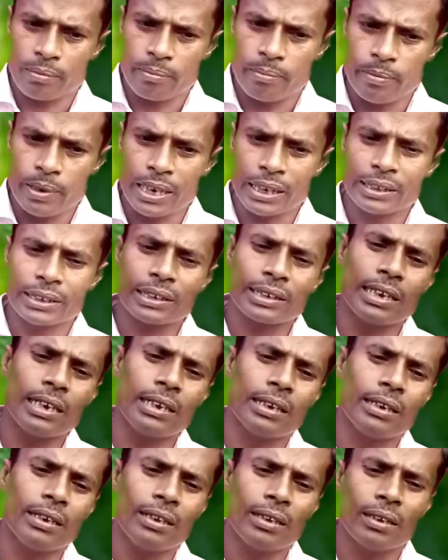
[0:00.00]
मिर्च की
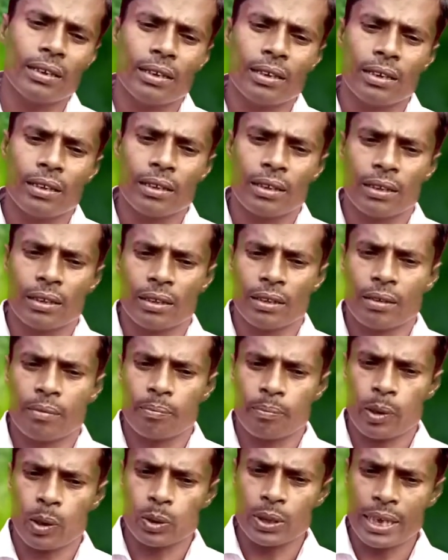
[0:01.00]

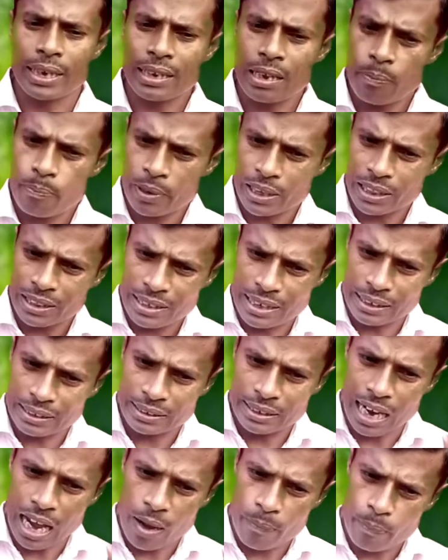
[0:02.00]
पौधे की पत्तियाँ
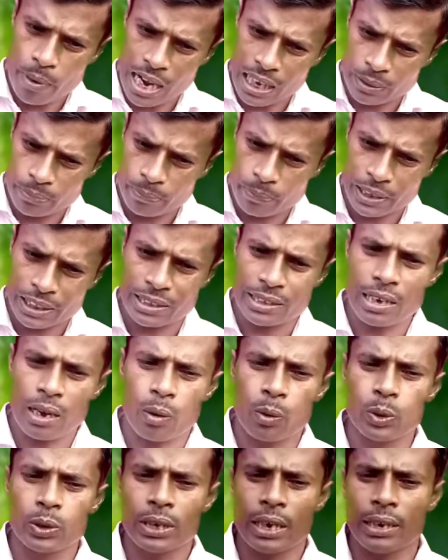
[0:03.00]
चार पांच पत्तियाँ
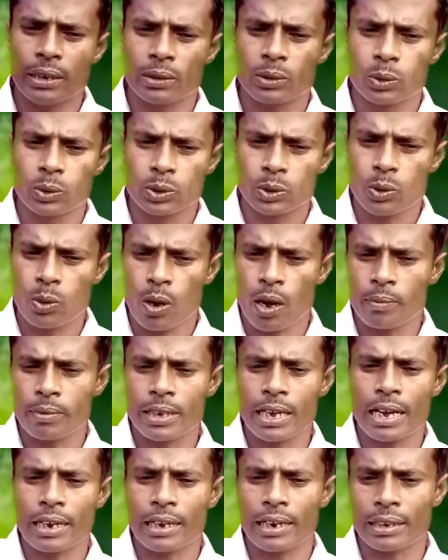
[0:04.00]
हो जाएं तो उसको हम
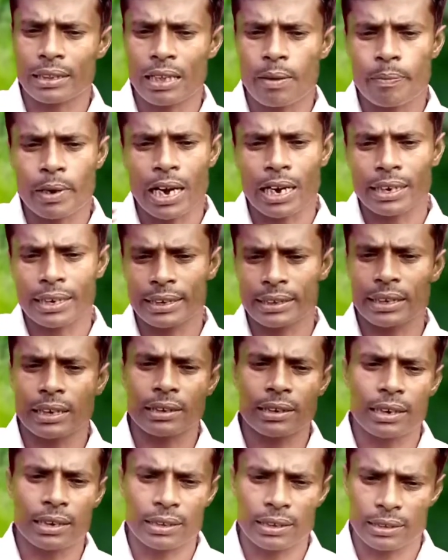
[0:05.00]
क्या करते हैं प्लांटेशन
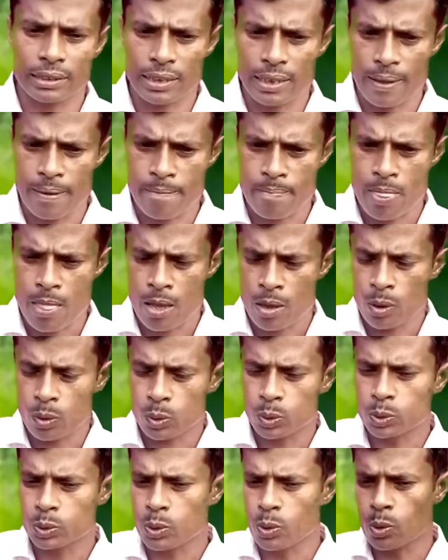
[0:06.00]
कर देते हैं
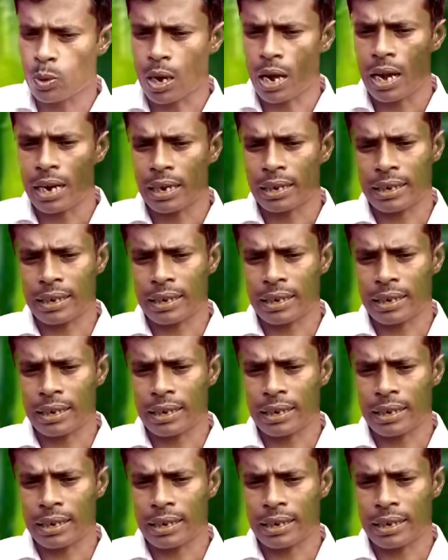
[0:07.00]
उसको उखाड़